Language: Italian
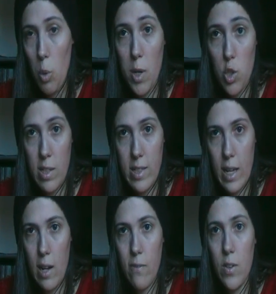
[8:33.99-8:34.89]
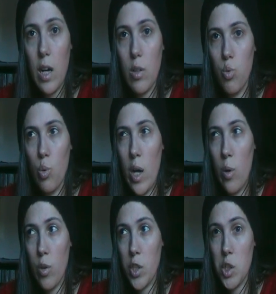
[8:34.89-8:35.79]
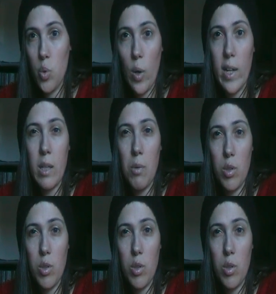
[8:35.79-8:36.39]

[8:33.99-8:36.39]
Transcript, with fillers: l'ho preso al self a 2,50€ ma